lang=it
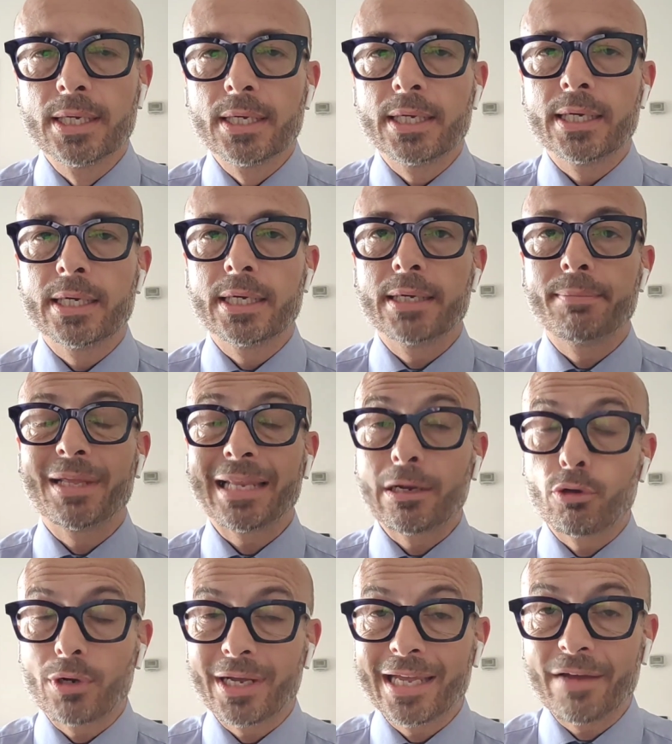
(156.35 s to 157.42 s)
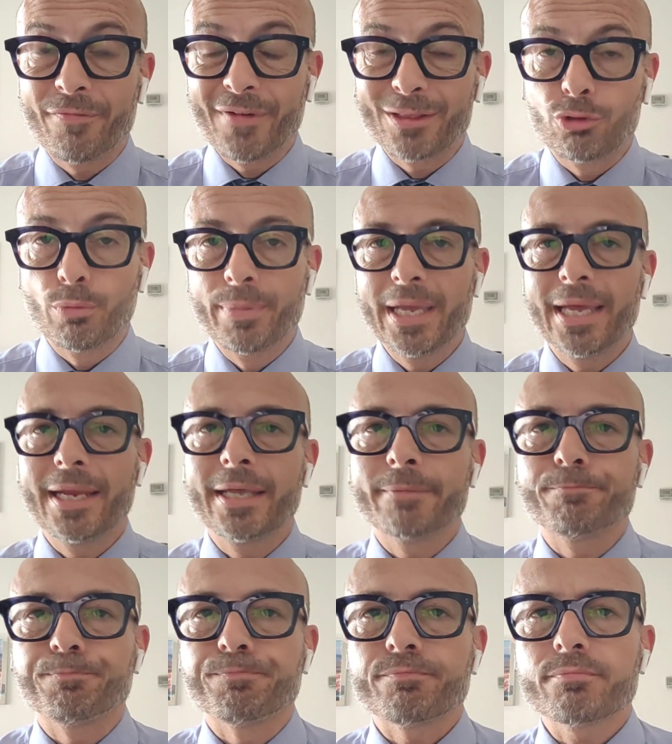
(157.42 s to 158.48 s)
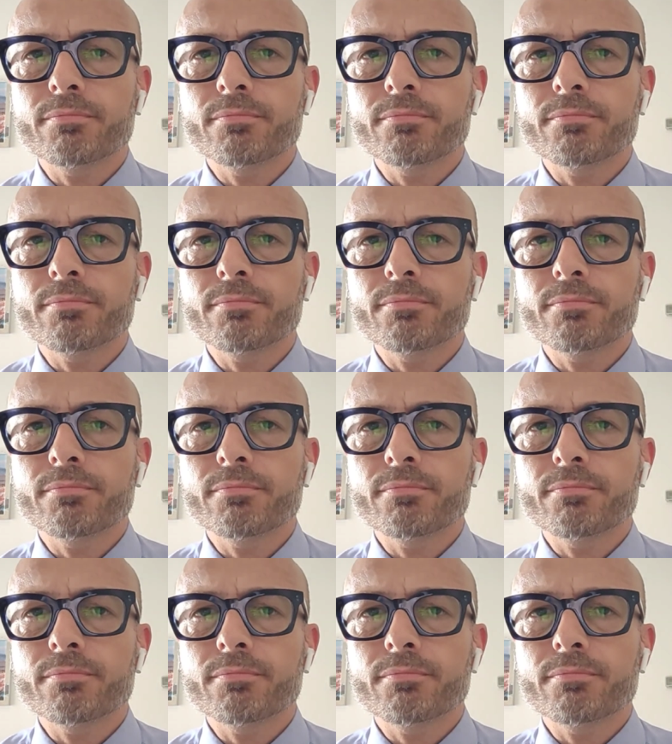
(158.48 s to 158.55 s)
eh, Mandragora che ha fatto bene